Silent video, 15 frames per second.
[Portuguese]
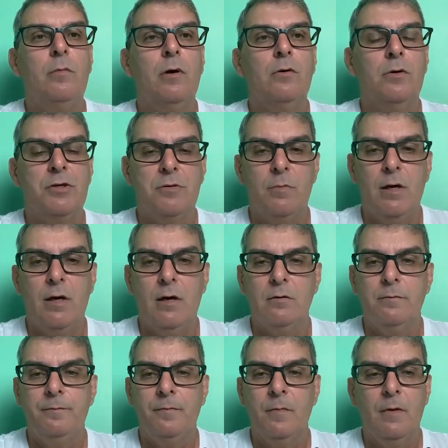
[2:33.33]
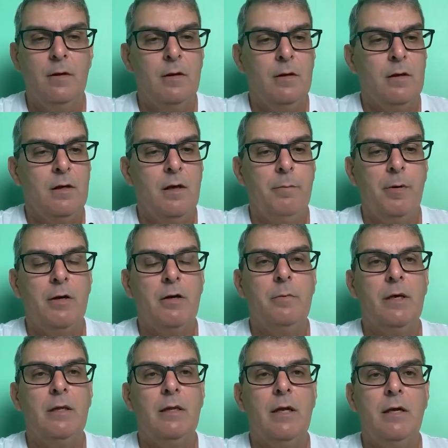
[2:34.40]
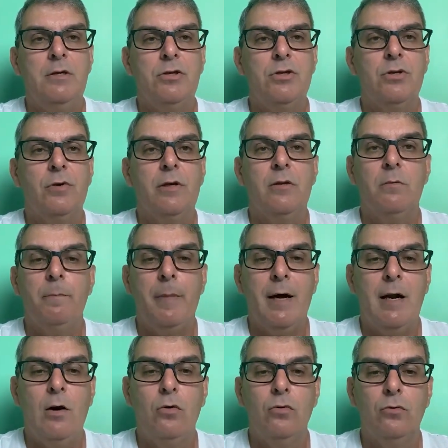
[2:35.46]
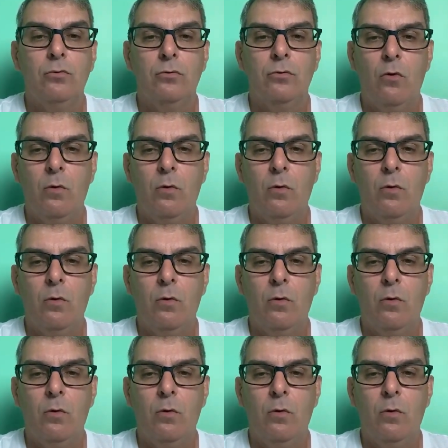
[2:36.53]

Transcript: Boa noite, Marlon que pode aumentar 18 para 1,